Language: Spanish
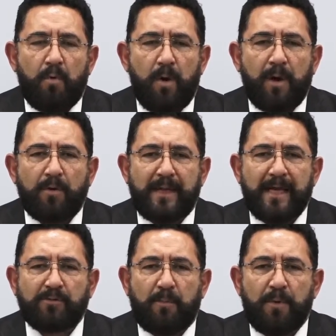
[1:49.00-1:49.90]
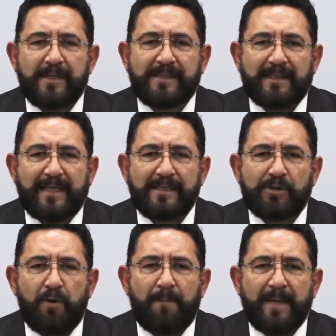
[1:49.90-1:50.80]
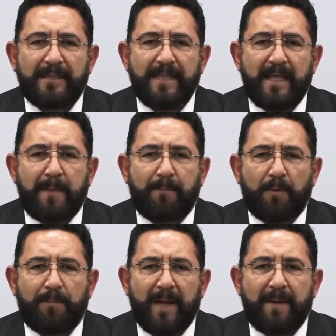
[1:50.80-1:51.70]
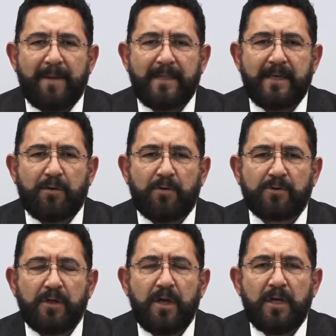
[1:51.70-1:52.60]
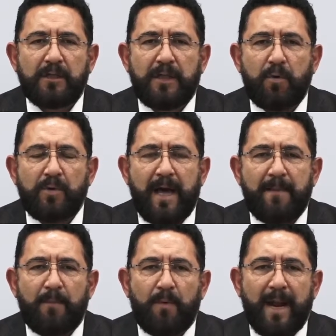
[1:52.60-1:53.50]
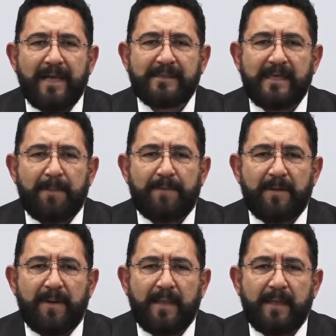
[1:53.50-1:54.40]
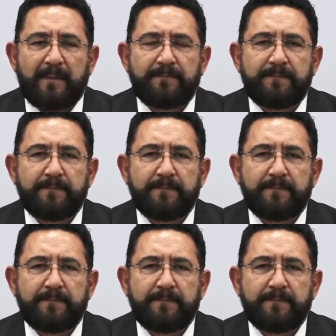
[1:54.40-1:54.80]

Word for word: Luego de la supuesta atención brindada por paramédicos, de una ambulancia privada.